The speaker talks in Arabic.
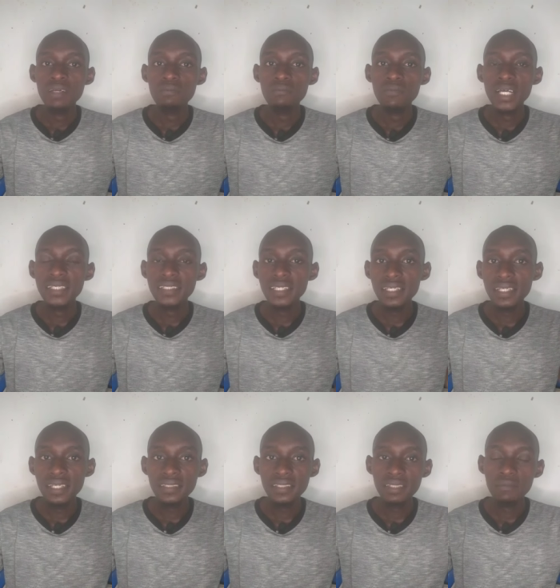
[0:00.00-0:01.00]
ما
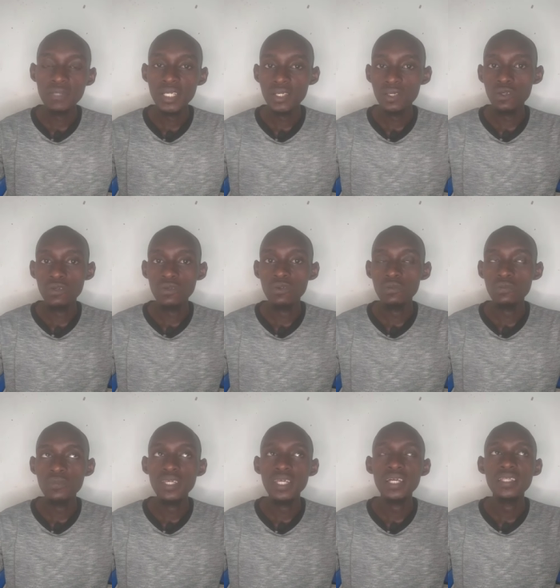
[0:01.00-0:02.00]
زيها زي باقي العلوم
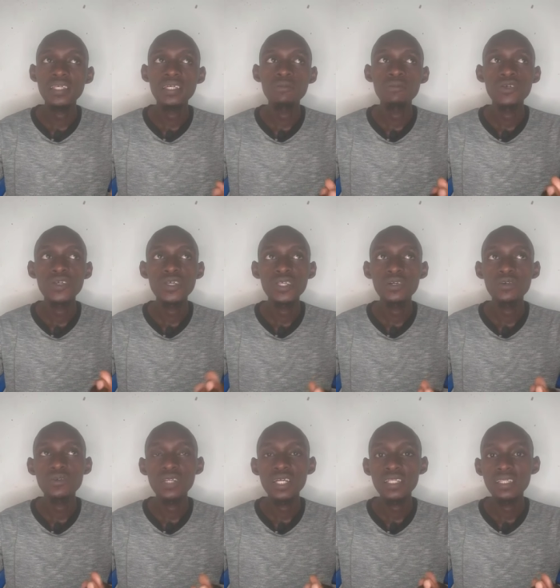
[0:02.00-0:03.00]
يعني أنا ممكن
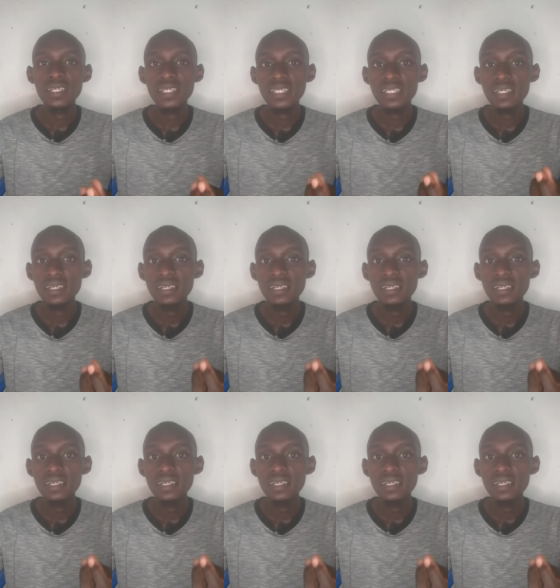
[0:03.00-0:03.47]
أقول أنها هي